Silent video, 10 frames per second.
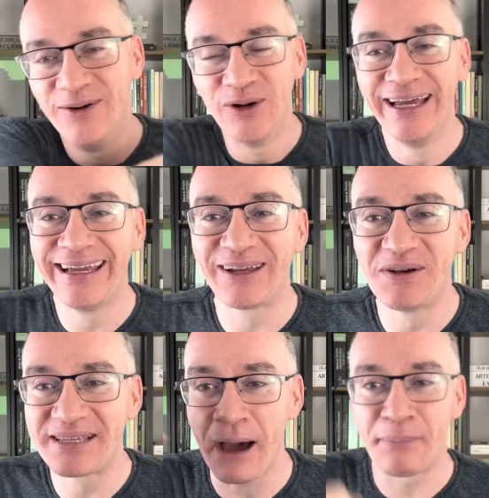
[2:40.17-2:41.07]
o link
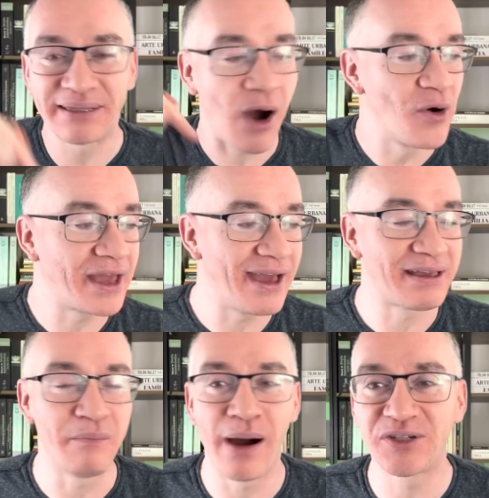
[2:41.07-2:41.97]
do Zap tá ok
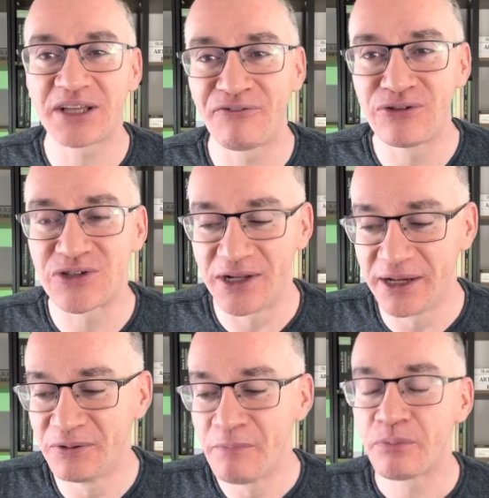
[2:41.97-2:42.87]
aqui embaixo, tá
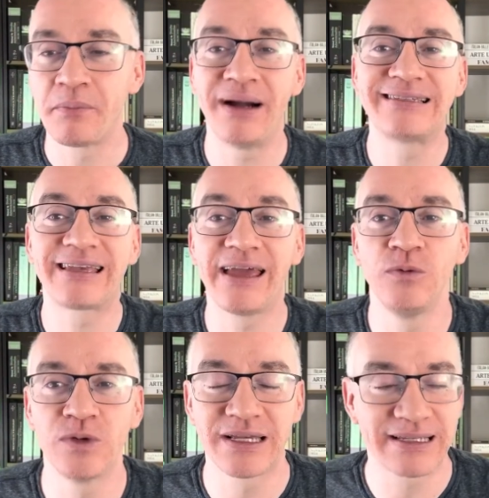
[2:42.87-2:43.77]
funcionando, mas quem
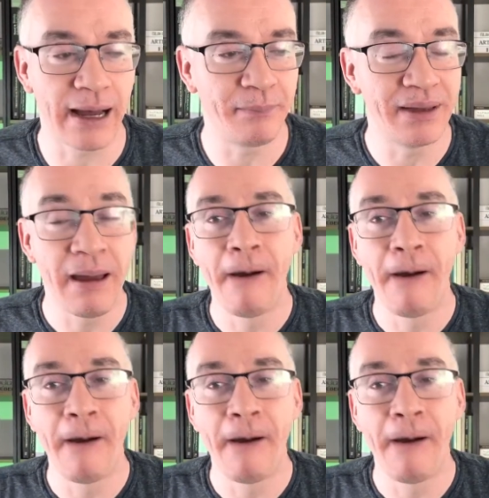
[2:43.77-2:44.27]
usa Zap